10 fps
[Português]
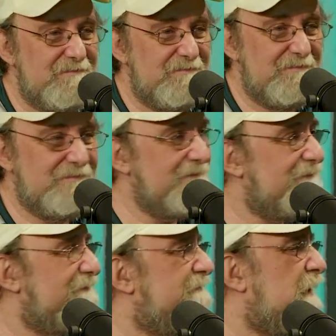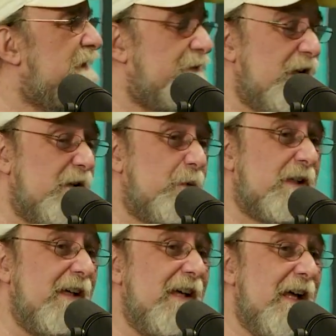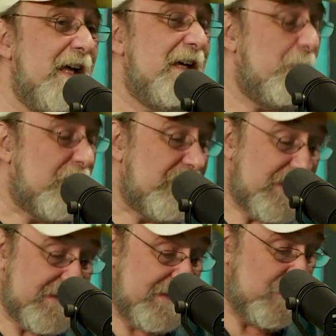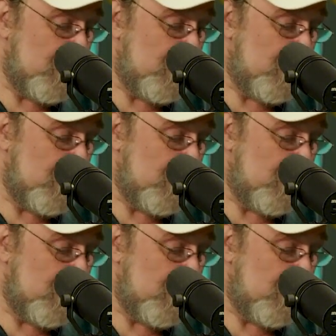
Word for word: Zerei a vida, né? Não, tá feito, de mais porque, nada. Não, porque você assina